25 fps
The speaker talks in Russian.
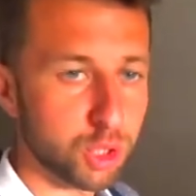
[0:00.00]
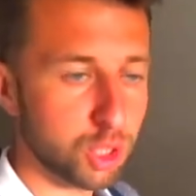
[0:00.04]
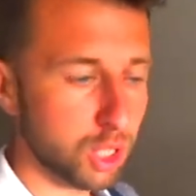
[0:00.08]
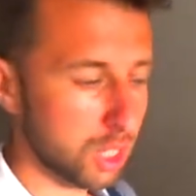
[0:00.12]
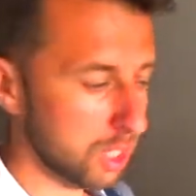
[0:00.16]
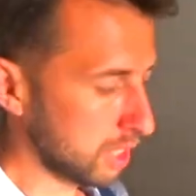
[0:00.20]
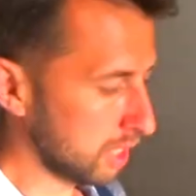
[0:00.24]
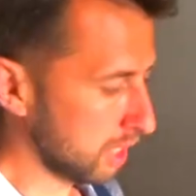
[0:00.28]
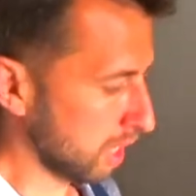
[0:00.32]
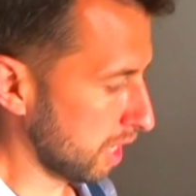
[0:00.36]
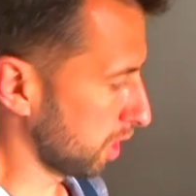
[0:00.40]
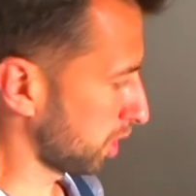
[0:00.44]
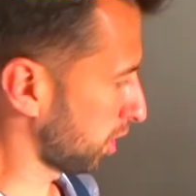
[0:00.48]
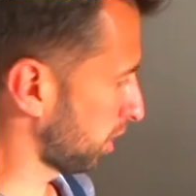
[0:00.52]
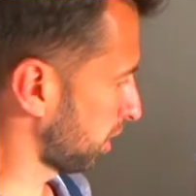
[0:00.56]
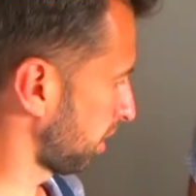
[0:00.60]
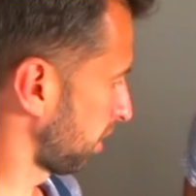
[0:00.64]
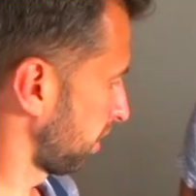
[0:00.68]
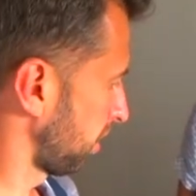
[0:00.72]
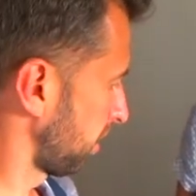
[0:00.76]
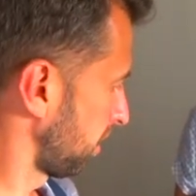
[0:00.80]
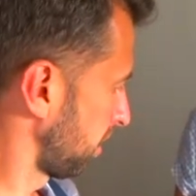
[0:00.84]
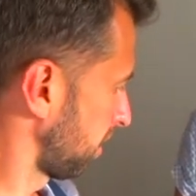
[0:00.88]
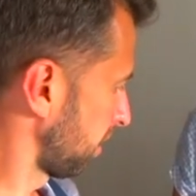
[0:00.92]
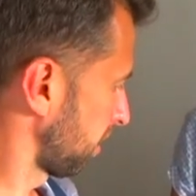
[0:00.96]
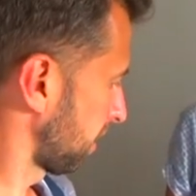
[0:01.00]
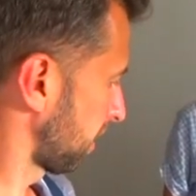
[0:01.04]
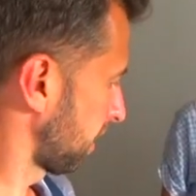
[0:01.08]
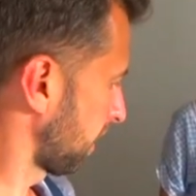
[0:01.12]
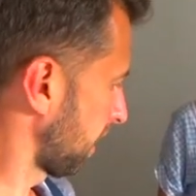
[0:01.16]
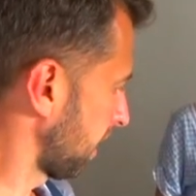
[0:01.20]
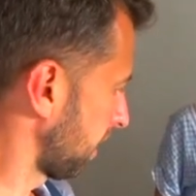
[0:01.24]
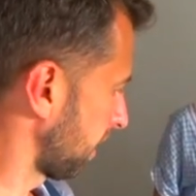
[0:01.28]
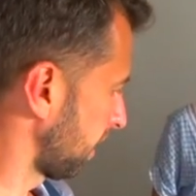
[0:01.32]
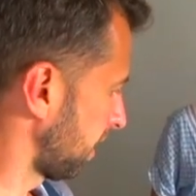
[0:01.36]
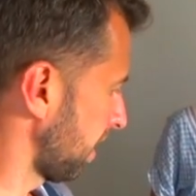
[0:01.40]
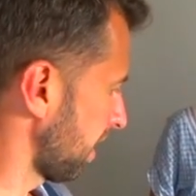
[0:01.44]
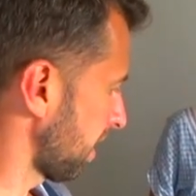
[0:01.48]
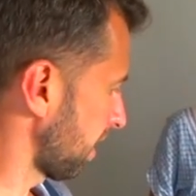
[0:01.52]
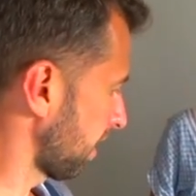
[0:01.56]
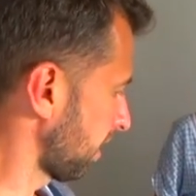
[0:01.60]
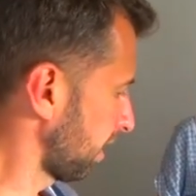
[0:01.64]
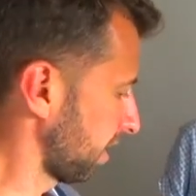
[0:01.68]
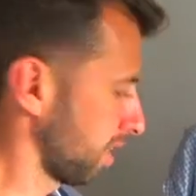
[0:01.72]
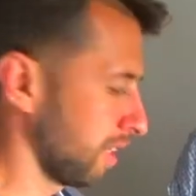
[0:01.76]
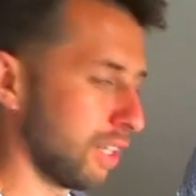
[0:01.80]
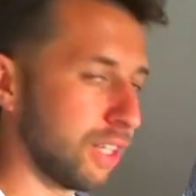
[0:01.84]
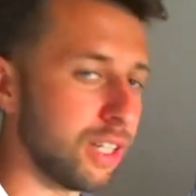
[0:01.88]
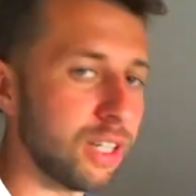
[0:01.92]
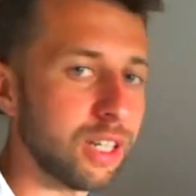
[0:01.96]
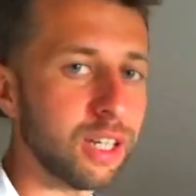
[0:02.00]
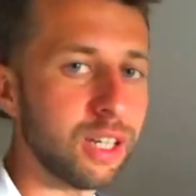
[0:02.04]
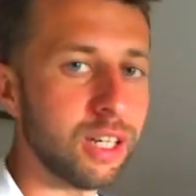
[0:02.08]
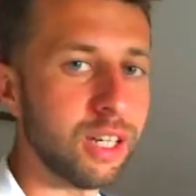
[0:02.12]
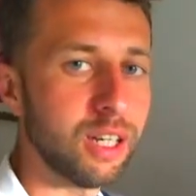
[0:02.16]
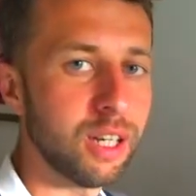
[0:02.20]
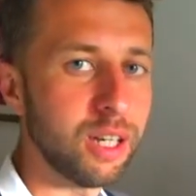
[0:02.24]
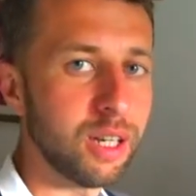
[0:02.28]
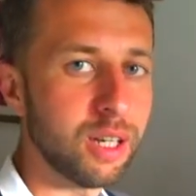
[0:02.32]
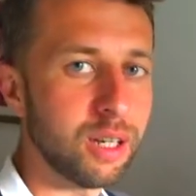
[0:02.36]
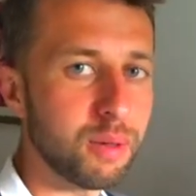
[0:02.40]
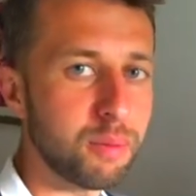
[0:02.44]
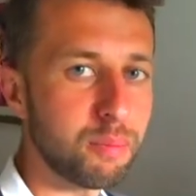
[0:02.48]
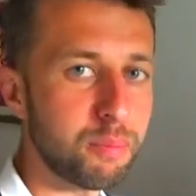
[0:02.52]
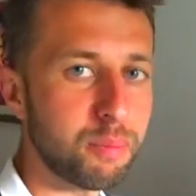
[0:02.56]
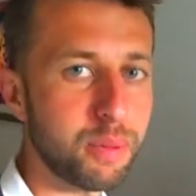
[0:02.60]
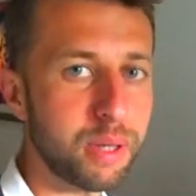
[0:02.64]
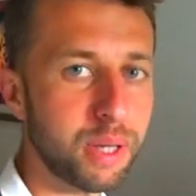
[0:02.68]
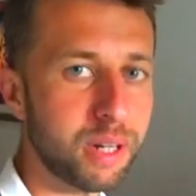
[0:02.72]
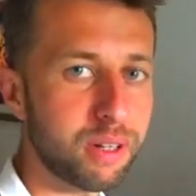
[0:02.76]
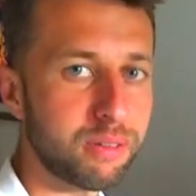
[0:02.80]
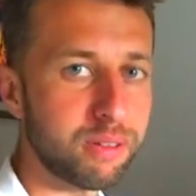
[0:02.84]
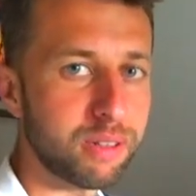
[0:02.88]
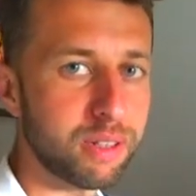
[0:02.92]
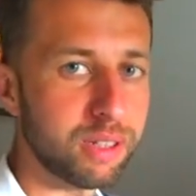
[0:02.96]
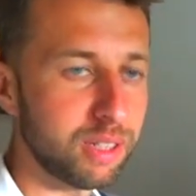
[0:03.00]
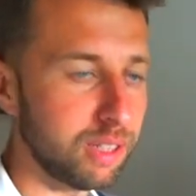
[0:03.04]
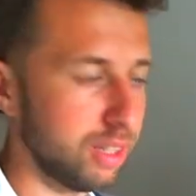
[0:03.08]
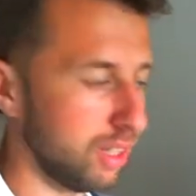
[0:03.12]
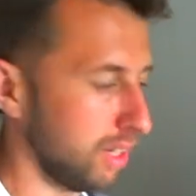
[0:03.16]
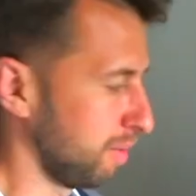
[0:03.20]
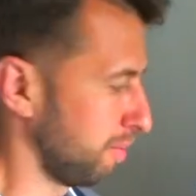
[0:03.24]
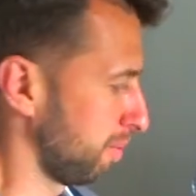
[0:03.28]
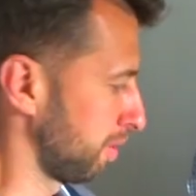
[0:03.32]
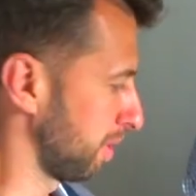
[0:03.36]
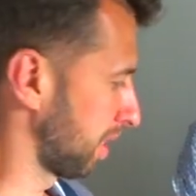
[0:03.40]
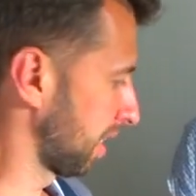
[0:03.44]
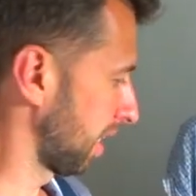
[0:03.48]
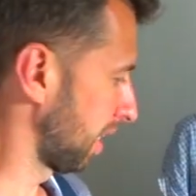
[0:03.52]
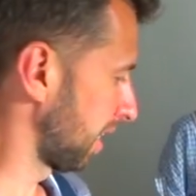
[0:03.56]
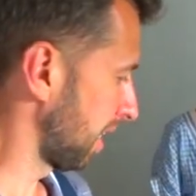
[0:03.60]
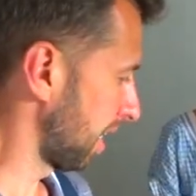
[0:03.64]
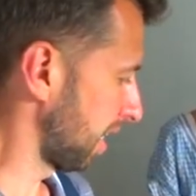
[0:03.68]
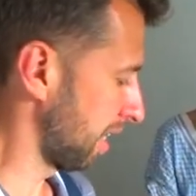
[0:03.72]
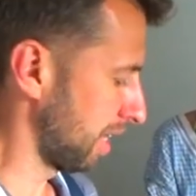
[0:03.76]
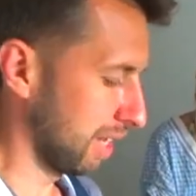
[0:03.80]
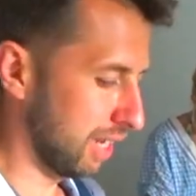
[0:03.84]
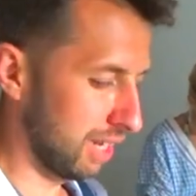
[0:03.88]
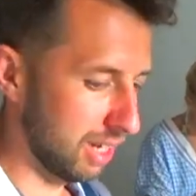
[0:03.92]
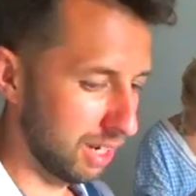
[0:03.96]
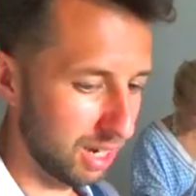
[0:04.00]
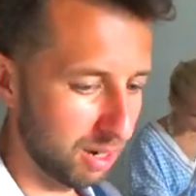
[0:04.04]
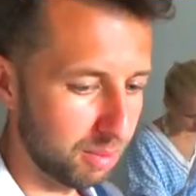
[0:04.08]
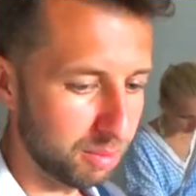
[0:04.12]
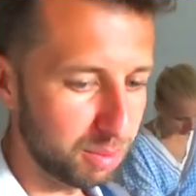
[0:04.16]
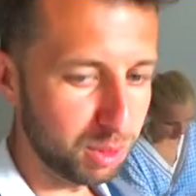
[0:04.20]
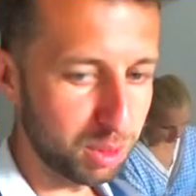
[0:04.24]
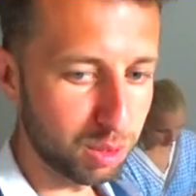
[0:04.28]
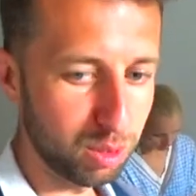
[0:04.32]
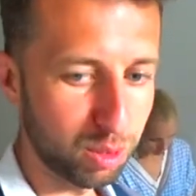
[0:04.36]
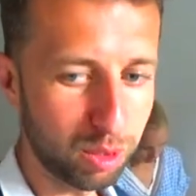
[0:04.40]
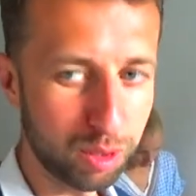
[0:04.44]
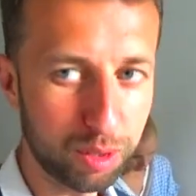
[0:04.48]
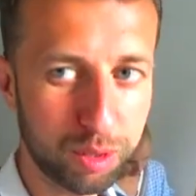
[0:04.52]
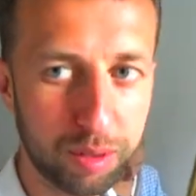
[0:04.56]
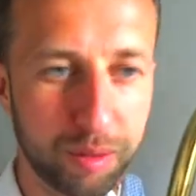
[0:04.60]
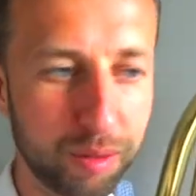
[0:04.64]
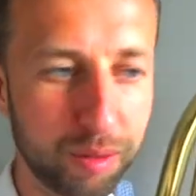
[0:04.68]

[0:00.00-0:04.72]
сейчас наш стандартный первый эмоциональный обзор.